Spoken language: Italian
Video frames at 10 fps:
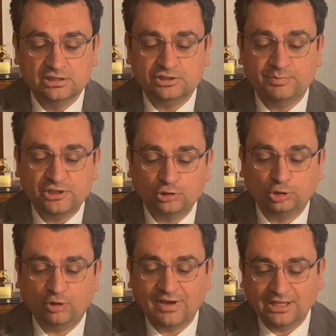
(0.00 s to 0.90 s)
spesso
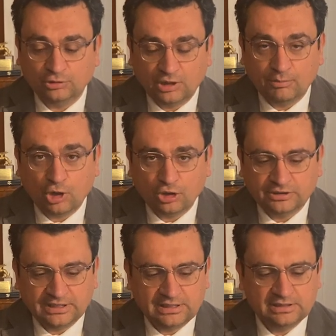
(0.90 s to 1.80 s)
trovando la
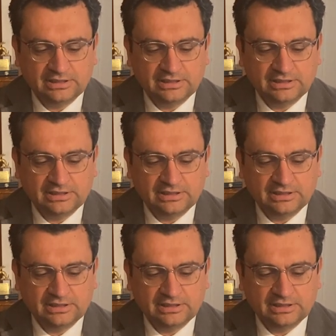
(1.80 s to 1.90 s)
morte